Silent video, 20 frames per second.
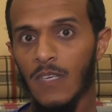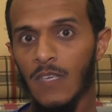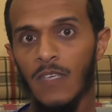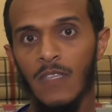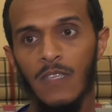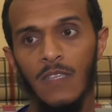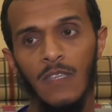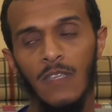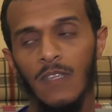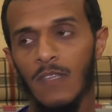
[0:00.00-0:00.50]

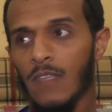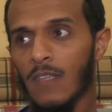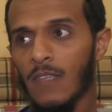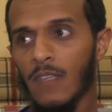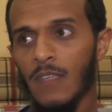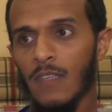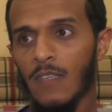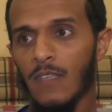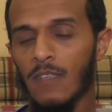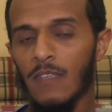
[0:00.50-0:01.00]
اكيد
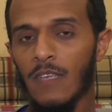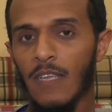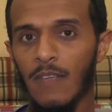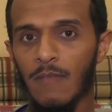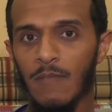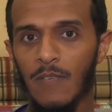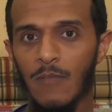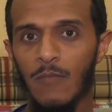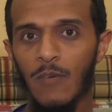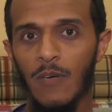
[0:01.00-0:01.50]
السنه
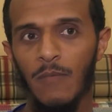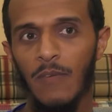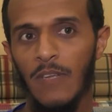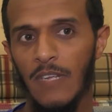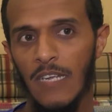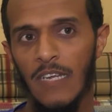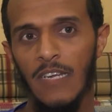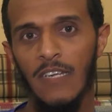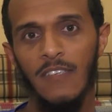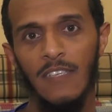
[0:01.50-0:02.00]
مجموعه من
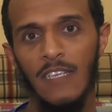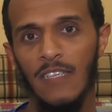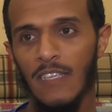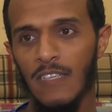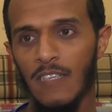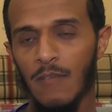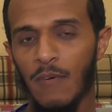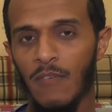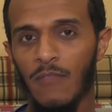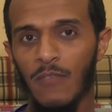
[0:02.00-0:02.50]
ارسلتها
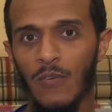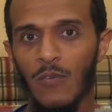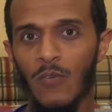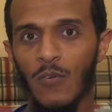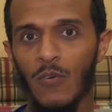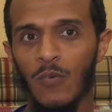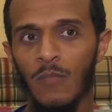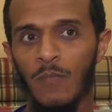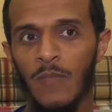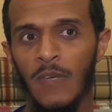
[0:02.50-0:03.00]
طبعا في
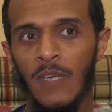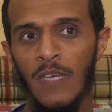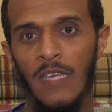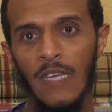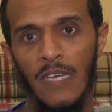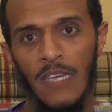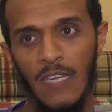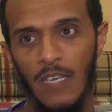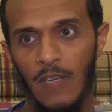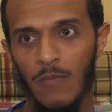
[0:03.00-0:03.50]
الجروب
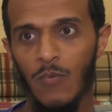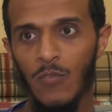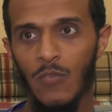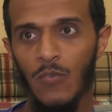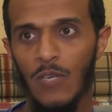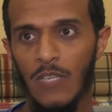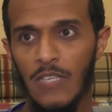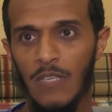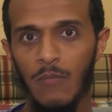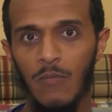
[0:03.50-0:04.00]

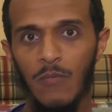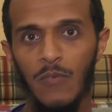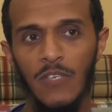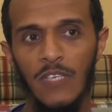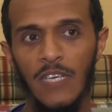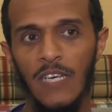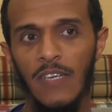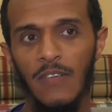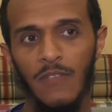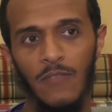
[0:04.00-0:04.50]
البطوله ابو
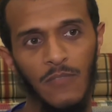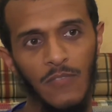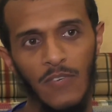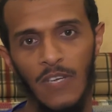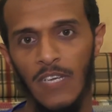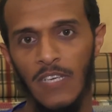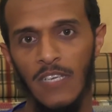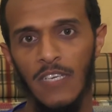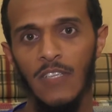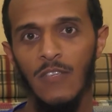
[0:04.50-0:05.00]
مشعل
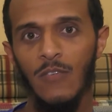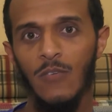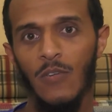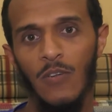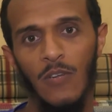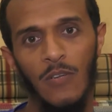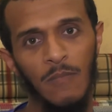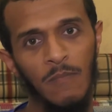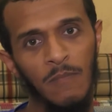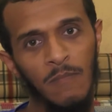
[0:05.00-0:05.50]
فاكيد
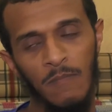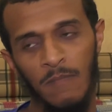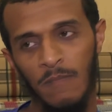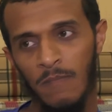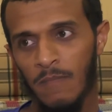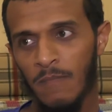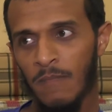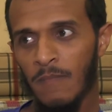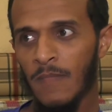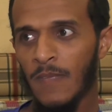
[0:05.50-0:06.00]
كلهم
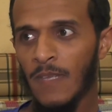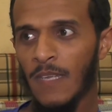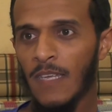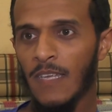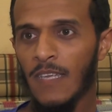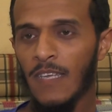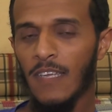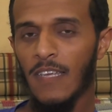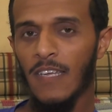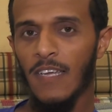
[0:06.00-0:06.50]

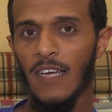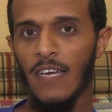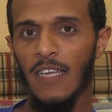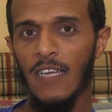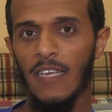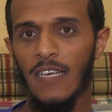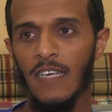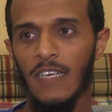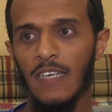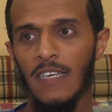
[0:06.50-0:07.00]

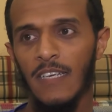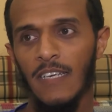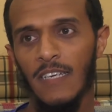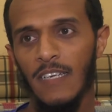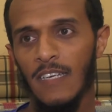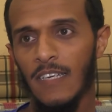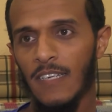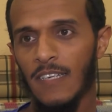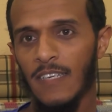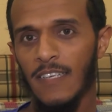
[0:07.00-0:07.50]
على
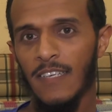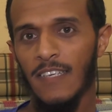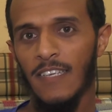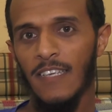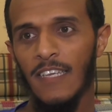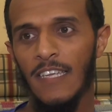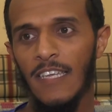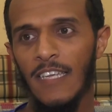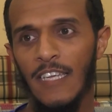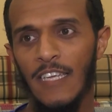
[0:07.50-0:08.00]

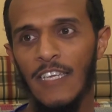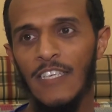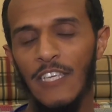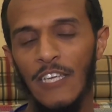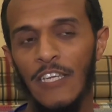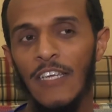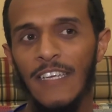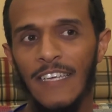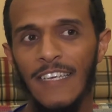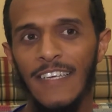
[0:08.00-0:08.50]
كل
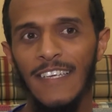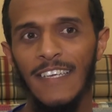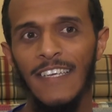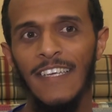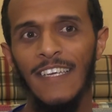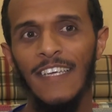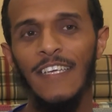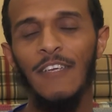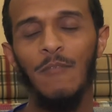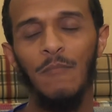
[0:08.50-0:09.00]
شيء
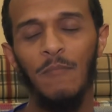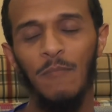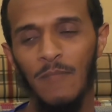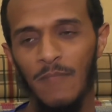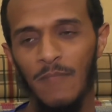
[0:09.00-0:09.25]
تصريح إيه.